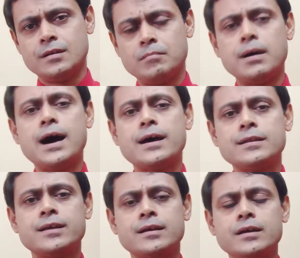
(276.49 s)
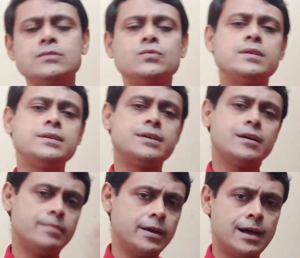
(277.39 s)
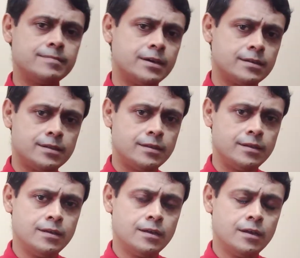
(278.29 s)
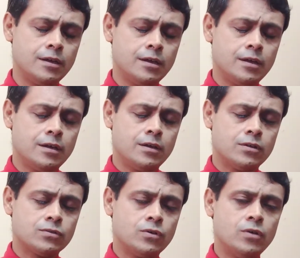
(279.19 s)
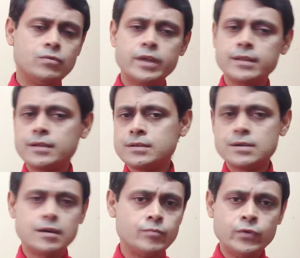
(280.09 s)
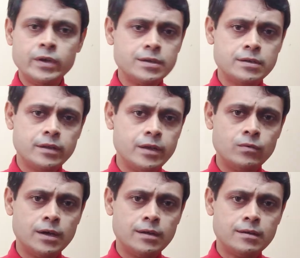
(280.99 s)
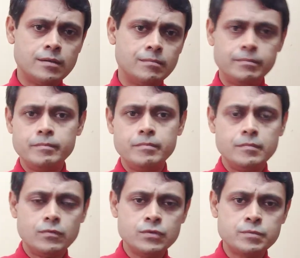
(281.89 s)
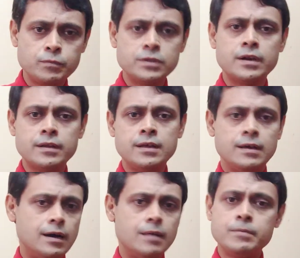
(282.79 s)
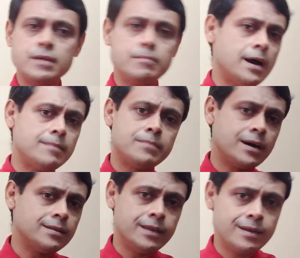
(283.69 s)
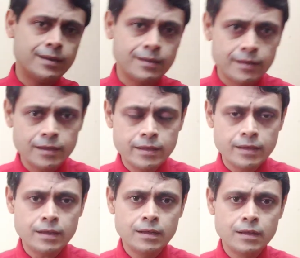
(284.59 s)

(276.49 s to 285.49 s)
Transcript: भारत के कहीं दूसरी जगह पे काम करते थे तो उनके अंदर अच्छा कम्युनिकेशन नहीं हुआ उस पुत्र ने अपने बाप माँ का देख रेख नहीं किया